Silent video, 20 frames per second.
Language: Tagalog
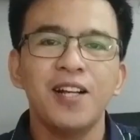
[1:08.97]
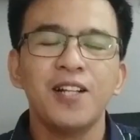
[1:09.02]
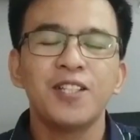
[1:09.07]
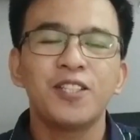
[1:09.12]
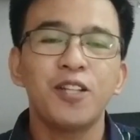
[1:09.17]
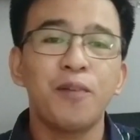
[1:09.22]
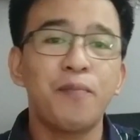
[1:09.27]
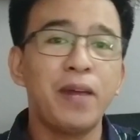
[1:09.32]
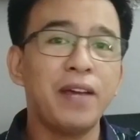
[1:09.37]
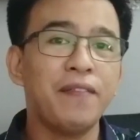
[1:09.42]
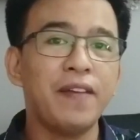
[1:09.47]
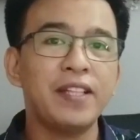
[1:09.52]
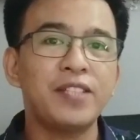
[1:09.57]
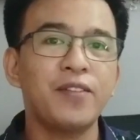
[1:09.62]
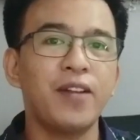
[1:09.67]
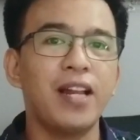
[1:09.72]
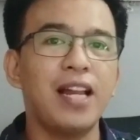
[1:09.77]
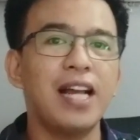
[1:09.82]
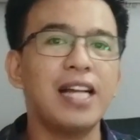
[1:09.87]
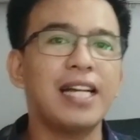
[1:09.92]
So, brief
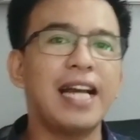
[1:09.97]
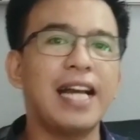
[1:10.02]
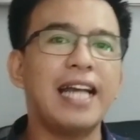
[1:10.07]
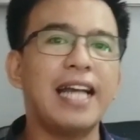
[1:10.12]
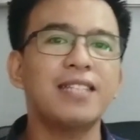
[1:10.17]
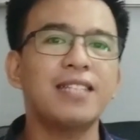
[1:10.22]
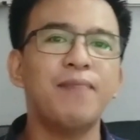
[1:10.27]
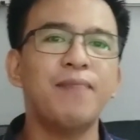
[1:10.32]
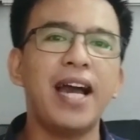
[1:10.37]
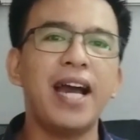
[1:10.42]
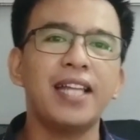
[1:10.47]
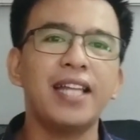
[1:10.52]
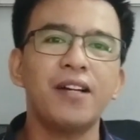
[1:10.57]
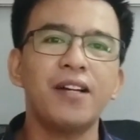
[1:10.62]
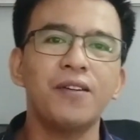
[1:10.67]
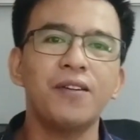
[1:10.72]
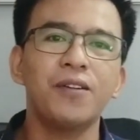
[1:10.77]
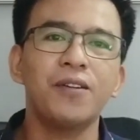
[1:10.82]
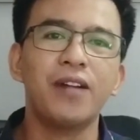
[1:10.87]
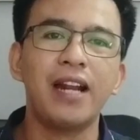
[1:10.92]
history lang guys, bakit
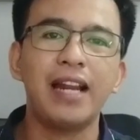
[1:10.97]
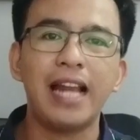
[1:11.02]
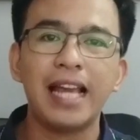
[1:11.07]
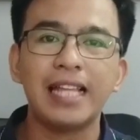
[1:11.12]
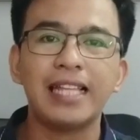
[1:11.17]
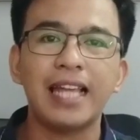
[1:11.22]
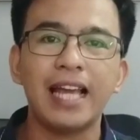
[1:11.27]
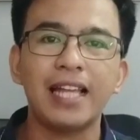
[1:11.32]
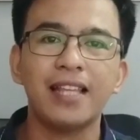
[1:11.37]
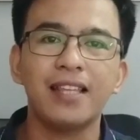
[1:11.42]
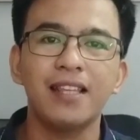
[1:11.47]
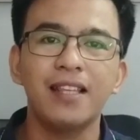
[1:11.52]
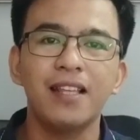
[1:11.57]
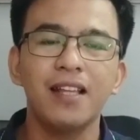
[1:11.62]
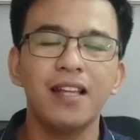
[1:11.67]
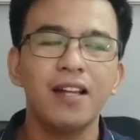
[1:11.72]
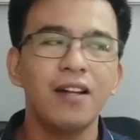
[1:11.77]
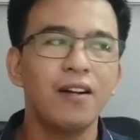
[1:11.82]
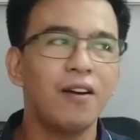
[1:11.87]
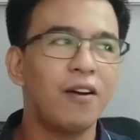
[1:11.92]
ako related
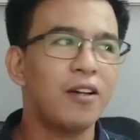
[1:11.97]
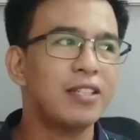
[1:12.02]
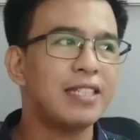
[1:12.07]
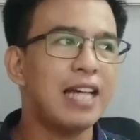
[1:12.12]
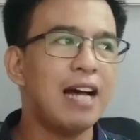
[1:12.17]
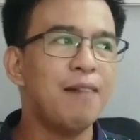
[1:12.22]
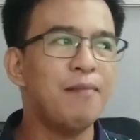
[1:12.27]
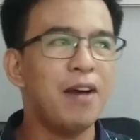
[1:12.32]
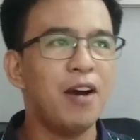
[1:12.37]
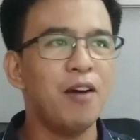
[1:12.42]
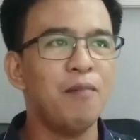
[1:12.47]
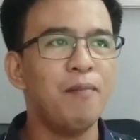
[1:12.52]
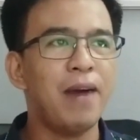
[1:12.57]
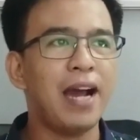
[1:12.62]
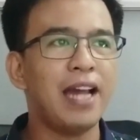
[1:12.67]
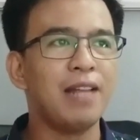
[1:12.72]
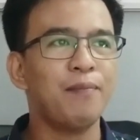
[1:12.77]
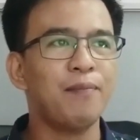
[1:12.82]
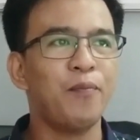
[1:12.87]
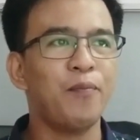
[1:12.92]
or somehow
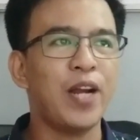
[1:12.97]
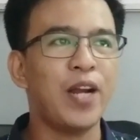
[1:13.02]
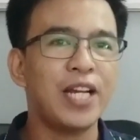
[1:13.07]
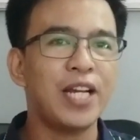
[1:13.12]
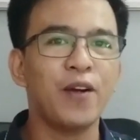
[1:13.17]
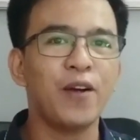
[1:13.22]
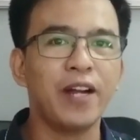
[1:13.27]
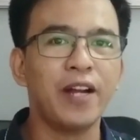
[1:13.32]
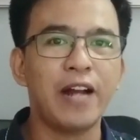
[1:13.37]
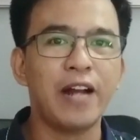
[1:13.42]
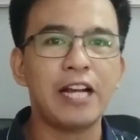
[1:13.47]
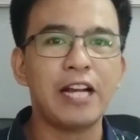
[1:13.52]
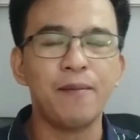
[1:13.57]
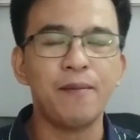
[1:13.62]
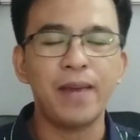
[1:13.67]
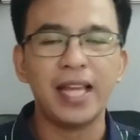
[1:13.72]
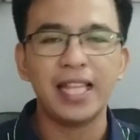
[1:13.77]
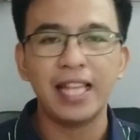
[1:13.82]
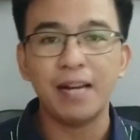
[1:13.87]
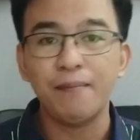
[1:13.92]
bakit pwede kong
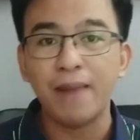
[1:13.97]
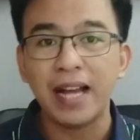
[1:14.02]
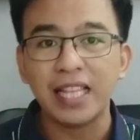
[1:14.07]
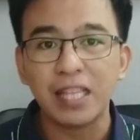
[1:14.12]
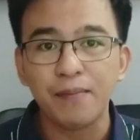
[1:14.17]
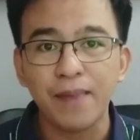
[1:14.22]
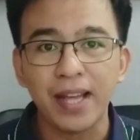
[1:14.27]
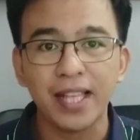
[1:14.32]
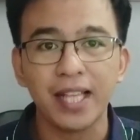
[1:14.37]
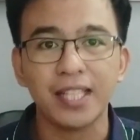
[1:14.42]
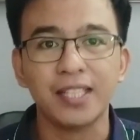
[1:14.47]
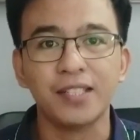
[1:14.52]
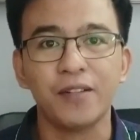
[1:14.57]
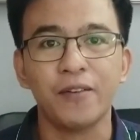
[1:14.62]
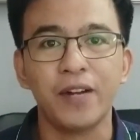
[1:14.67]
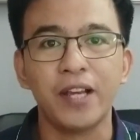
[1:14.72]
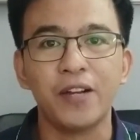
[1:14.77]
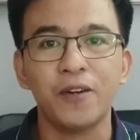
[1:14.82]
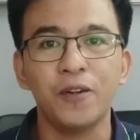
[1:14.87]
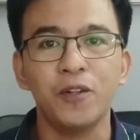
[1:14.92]
i-recommend ang mathematics
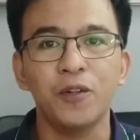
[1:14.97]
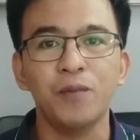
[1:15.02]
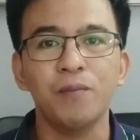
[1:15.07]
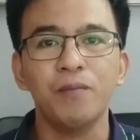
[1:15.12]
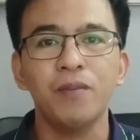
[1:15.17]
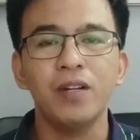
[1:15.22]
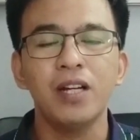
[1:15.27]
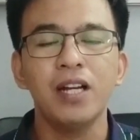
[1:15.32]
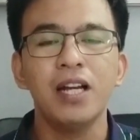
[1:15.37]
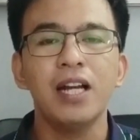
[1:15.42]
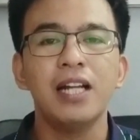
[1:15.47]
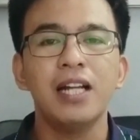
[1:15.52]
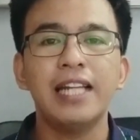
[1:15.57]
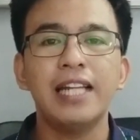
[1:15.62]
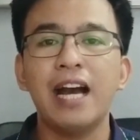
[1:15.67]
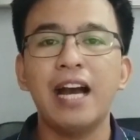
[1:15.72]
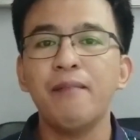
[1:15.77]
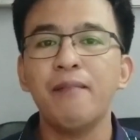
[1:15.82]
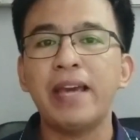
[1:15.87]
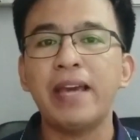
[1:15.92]
curriculum
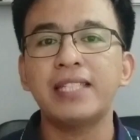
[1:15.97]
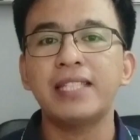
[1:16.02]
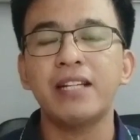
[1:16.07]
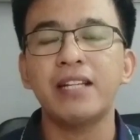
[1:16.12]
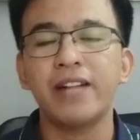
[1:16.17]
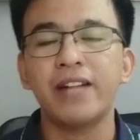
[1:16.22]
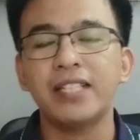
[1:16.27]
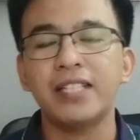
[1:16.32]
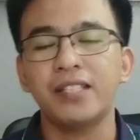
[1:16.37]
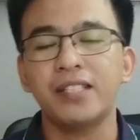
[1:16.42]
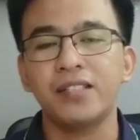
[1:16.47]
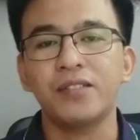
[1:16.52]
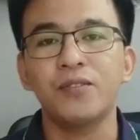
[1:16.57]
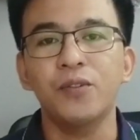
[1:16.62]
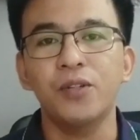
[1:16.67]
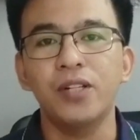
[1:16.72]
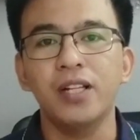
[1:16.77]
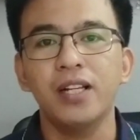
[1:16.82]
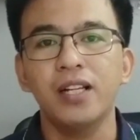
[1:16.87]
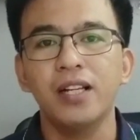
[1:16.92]
ng Amazing Grace
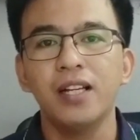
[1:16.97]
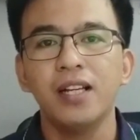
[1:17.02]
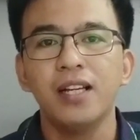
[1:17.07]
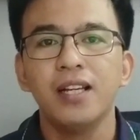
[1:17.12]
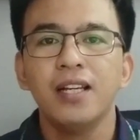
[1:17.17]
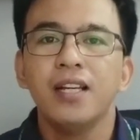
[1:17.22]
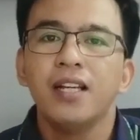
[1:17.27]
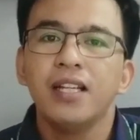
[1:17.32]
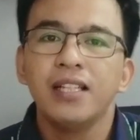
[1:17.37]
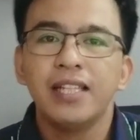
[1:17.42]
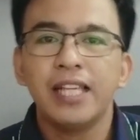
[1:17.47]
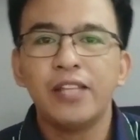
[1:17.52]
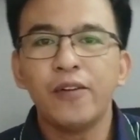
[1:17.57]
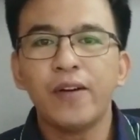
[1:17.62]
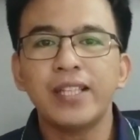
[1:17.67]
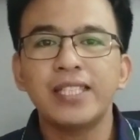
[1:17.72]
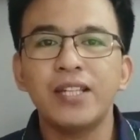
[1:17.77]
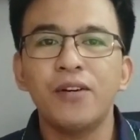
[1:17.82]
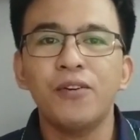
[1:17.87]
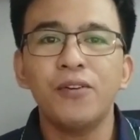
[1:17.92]
School. Dito
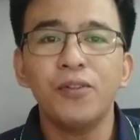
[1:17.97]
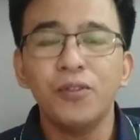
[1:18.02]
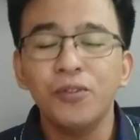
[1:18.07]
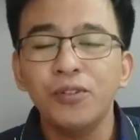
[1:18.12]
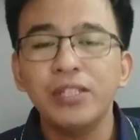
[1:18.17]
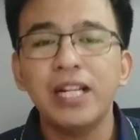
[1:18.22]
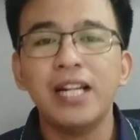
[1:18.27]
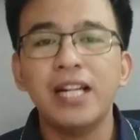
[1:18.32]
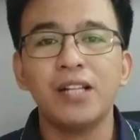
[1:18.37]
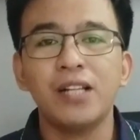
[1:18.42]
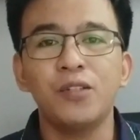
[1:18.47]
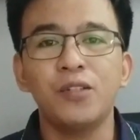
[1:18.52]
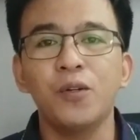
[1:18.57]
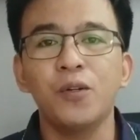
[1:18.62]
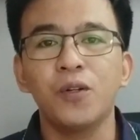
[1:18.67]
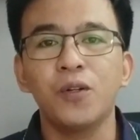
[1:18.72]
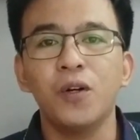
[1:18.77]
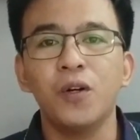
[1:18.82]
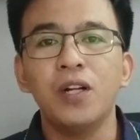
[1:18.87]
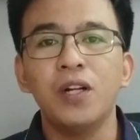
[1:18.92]
kasi ako una
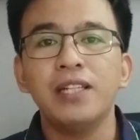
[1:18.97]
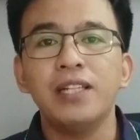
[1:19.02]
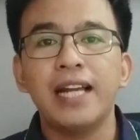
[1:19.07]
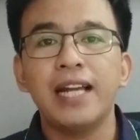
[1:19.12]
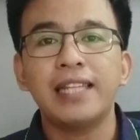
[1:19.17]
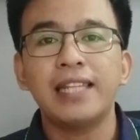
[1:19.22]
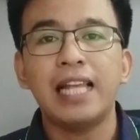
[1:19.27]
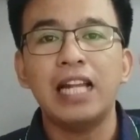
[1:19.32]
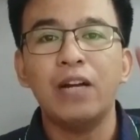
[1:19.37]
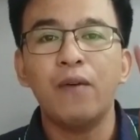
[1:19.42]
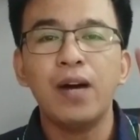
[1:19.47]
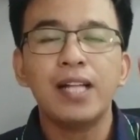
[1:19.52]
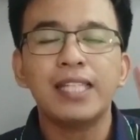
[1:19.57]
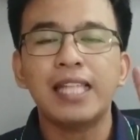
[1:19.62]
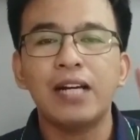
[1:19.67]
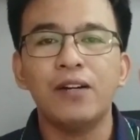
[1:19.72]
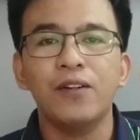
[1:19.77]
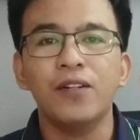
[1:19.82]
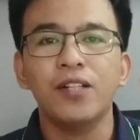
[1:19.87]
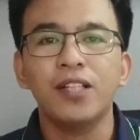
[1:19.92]
nagturo ng dalawang
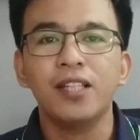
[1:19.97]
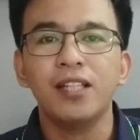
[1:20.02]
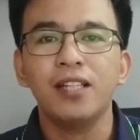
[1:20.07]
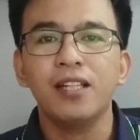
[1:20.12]
taon